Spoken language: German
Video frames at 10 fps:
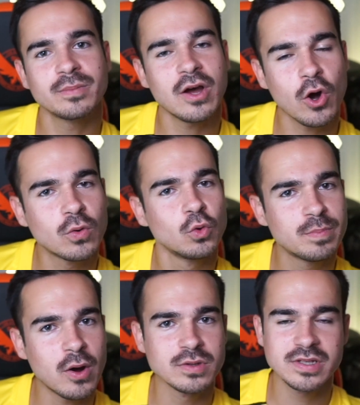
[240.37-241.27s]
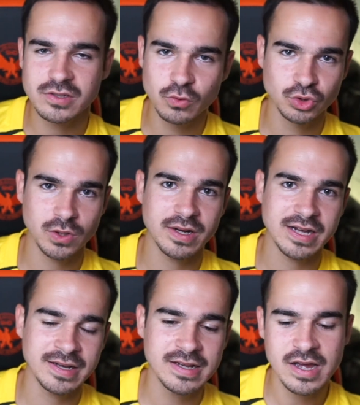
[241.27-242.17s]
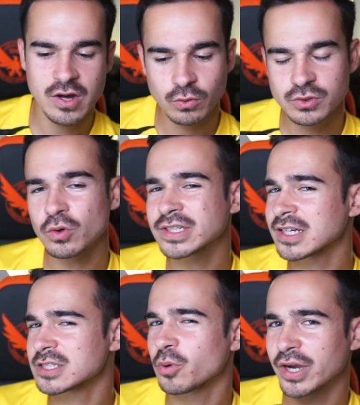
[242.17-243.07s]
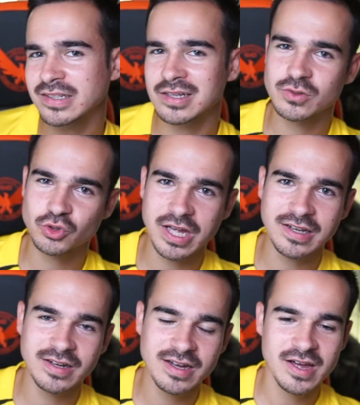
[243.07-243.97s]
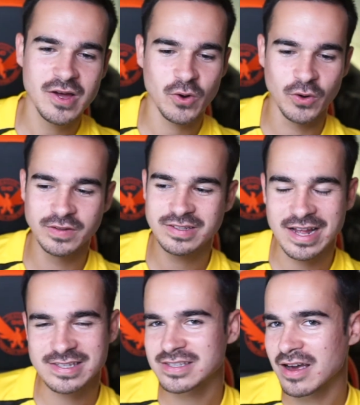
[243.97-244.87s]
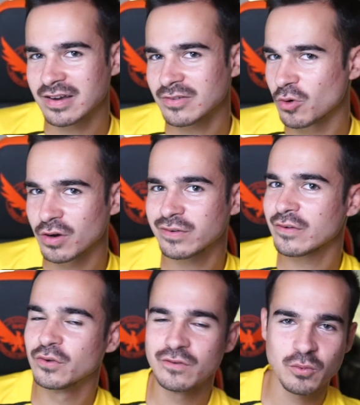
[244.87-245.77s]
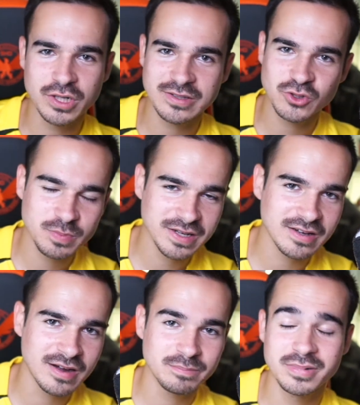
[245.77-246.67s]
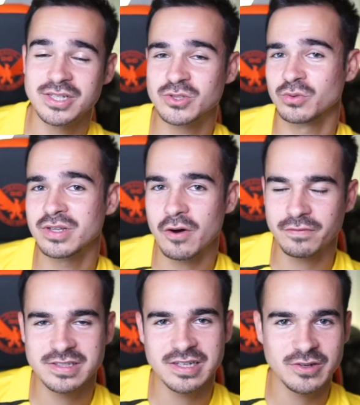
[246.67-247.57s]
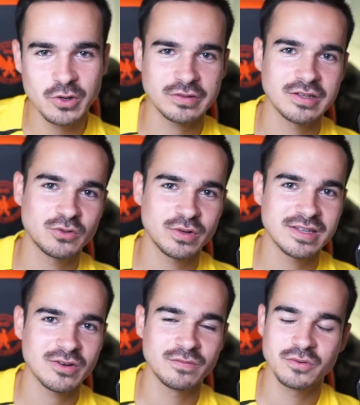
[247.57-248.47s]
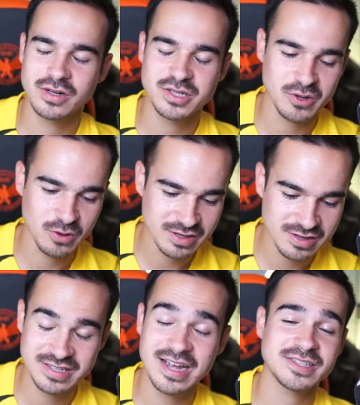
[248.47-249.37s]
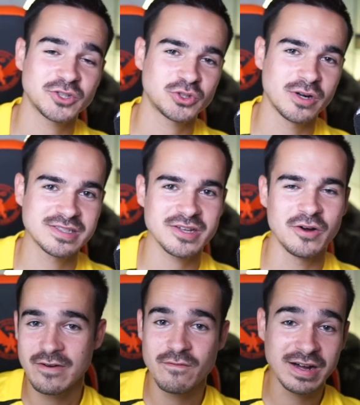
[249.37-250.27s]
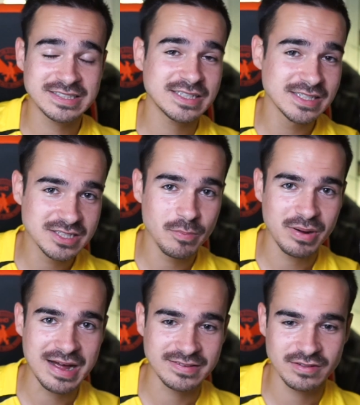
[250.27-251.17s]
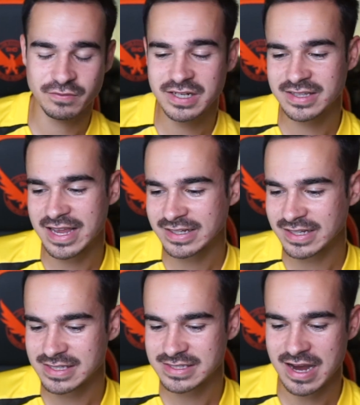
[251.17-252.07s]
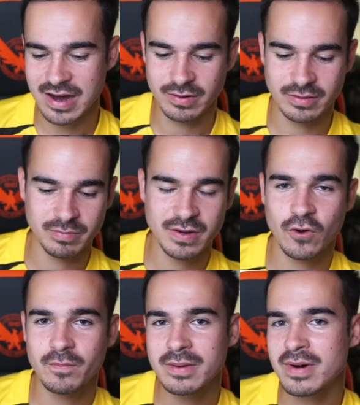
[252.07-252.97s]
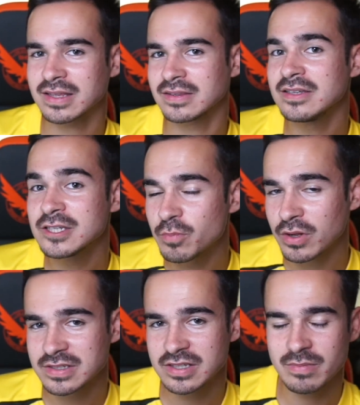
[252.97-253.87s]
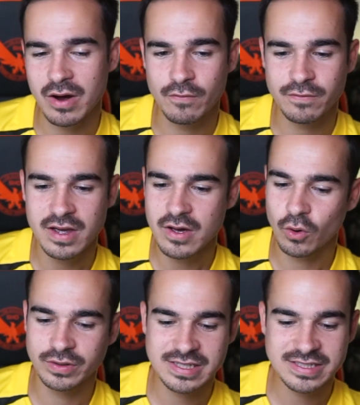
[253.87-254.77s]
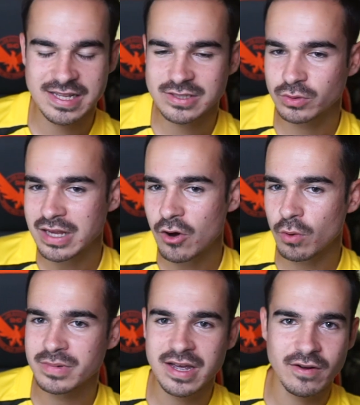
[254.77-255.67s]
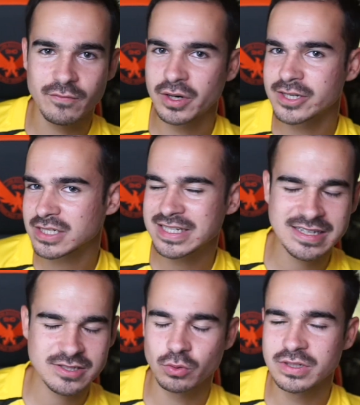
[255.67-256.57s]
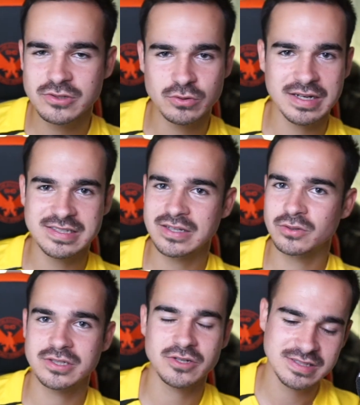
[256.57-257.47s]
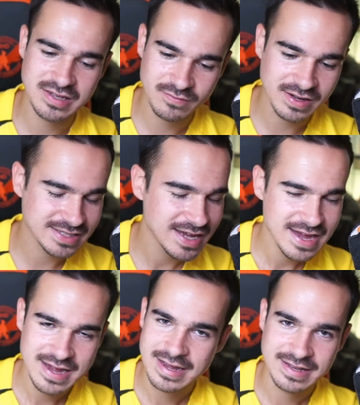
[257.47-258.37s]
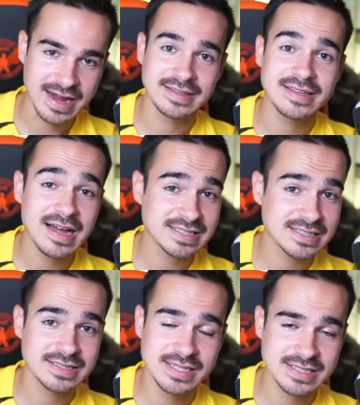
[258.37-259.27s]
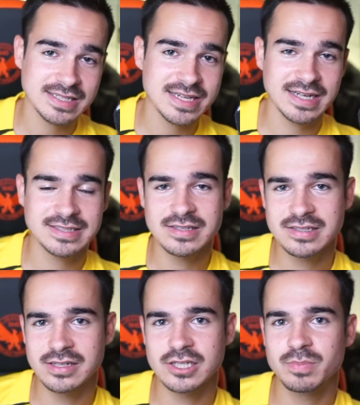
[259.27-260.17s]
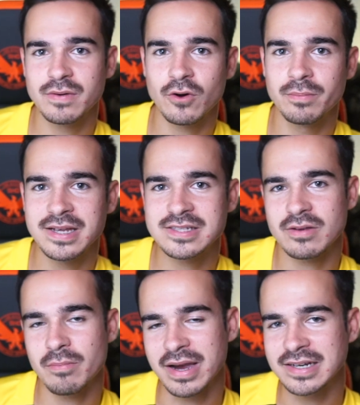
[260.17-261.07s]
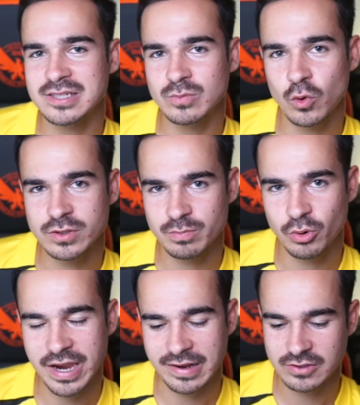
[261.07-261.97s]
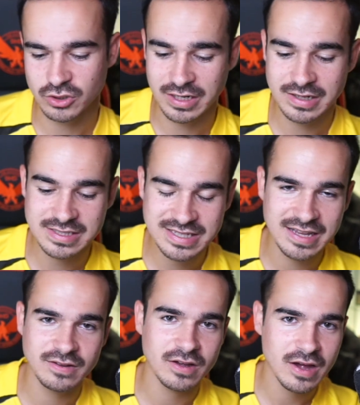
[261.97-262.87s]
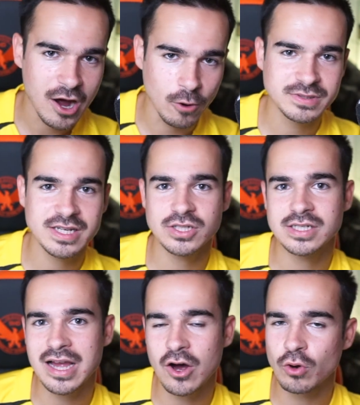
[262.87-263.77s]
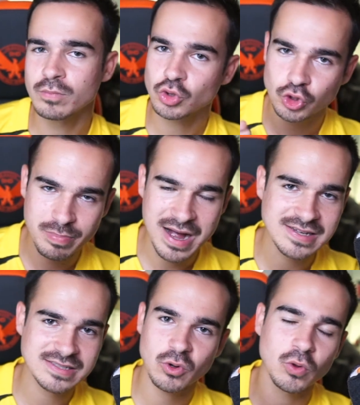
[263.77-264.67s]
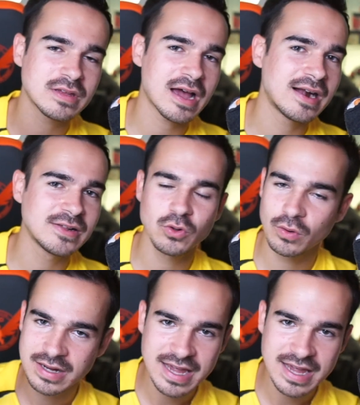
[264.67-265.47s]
ja auch gut bei unseren Zuschauern an. Und so ging das Projekt dann zustande. Und jetzt nach ungefähr fünf Monaten später bin ich nun der offizielle Content Creator und wirklich auch sehr, sehr stolz drauf. Was ist geplant? Viele denken jetzt, ja, BVB macht ein E-Sports-Team auf und jetzt geht es nur darum, hier wirklich jedes Turnier zu rasieren oder sonst irgendwas. Nein, das ist nicht das erste Ziel des BVBs bei diesem großen Projekt, sondern es geht hauptsächlich darum, Spaß, Unterhaltung,